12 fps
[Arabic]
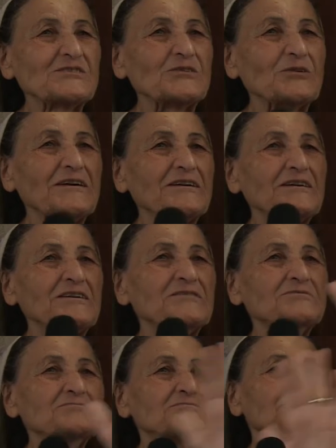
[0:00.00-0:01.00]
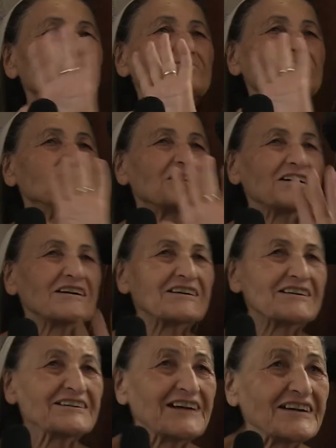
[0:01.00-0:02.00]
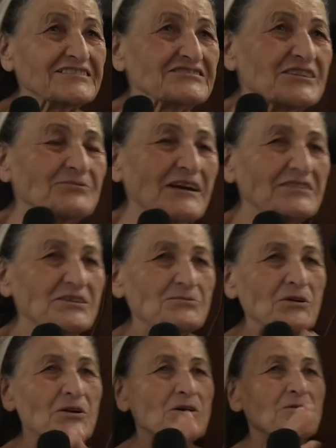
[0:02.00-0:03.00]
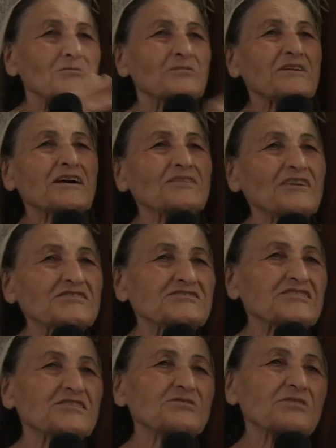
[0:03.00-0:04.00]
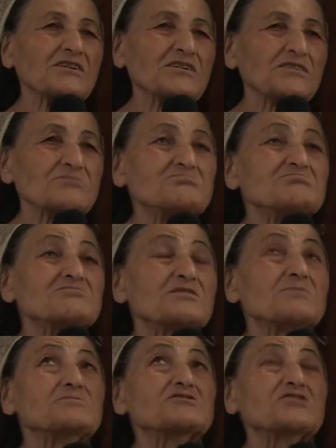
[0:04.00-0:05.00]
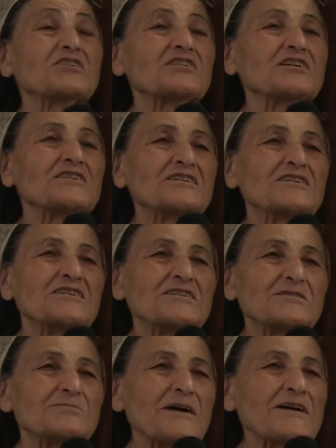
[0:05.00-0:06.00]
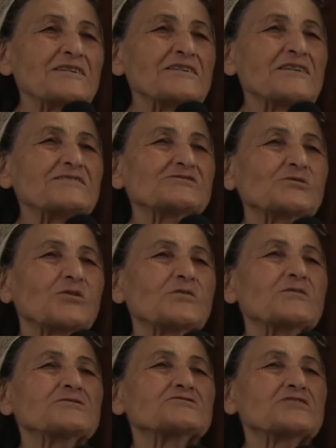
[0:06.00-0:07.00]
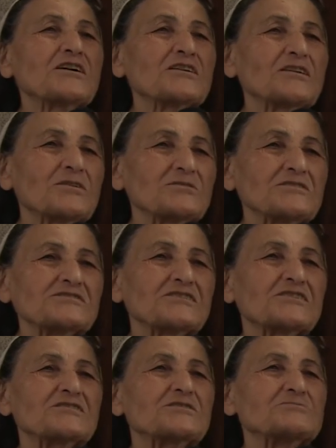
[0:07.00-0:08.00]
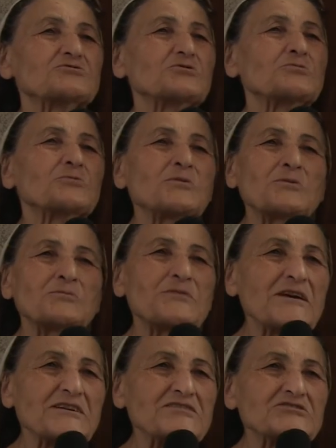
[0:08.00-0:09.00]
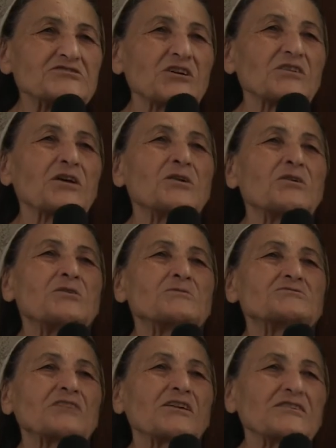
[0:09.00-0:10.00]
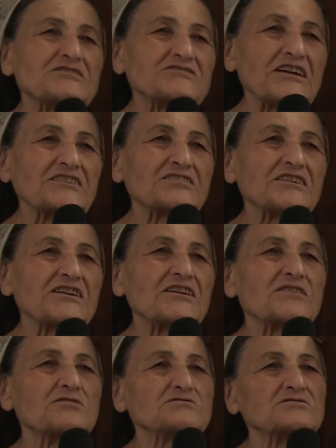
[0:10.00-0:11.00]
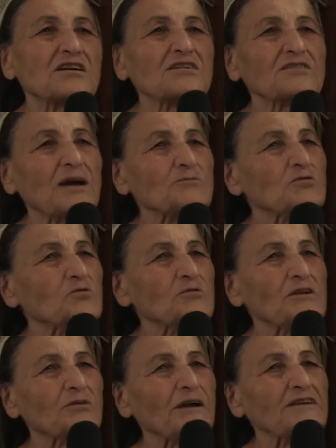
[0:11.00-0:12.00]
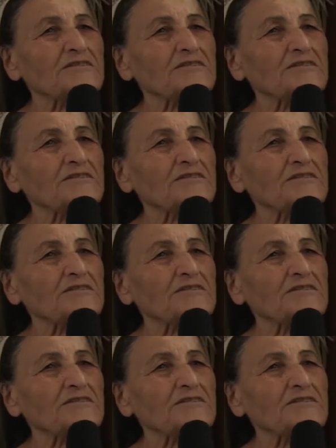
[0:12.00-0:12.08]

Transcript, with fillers: كله خير ما حتى شيء ما عندي ما نعرف حتى شيء خير ربي ان شاء الله يبين الناس الكل ان شاء الله والناس الكل نمشوا داين ان شاء الله ان شاء الله كل شيء تتريقلوا ان شاء الله والحمد لله وخير